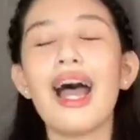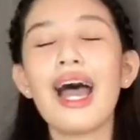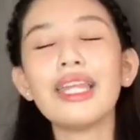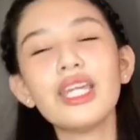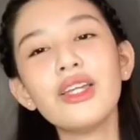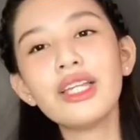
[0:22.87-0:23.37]

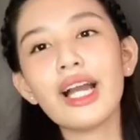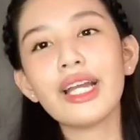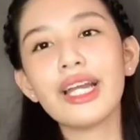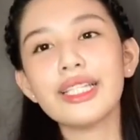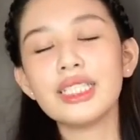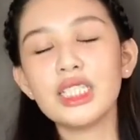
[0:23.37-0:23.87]
At yun nga
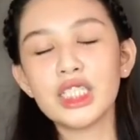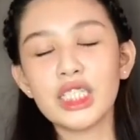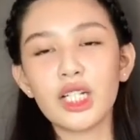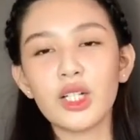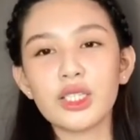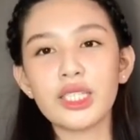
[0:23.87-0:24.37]
guys,
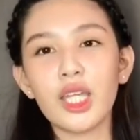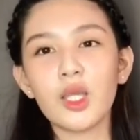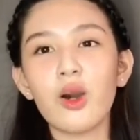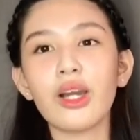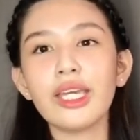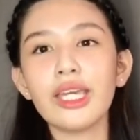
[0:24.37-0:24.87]
isi-share ko sa
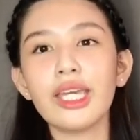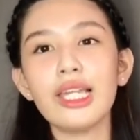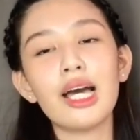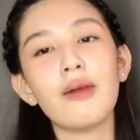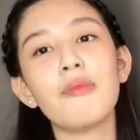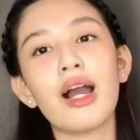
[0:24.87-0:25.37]
inyo ang
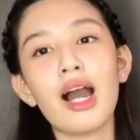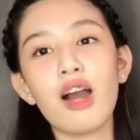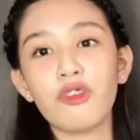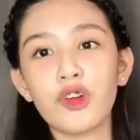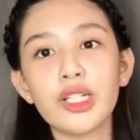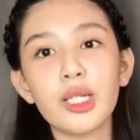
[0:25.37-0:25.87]
iilang mga
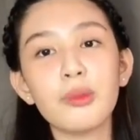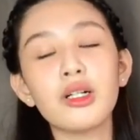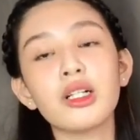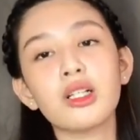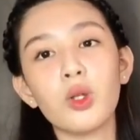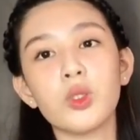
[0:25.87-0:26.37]

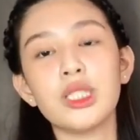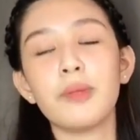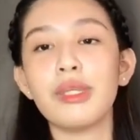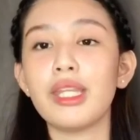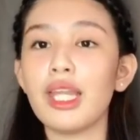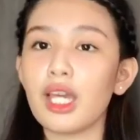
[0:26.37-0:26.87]
affordable clothes sa
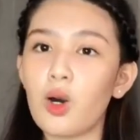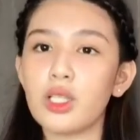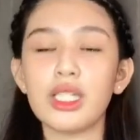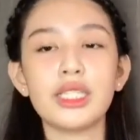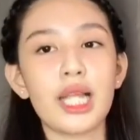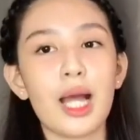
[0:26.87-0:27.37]
binili
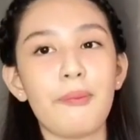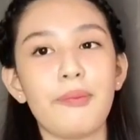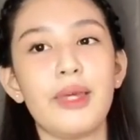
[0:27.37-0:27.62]
ko sa shop.